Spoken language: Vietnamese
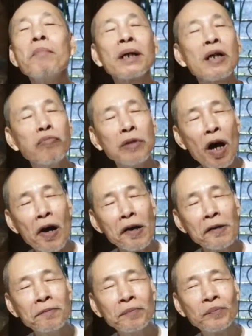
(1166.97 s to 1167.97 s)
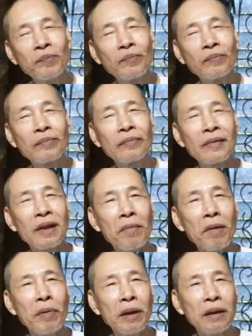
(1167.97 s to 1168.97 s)
bậc trung thôi
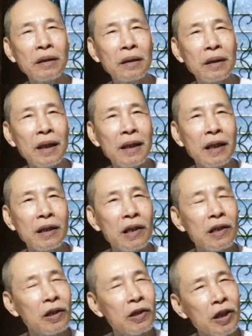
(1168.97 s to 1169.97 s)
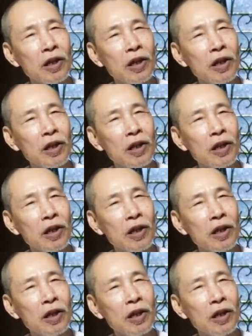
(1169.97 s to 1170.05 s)
ba bậc thượng là dành cho người phát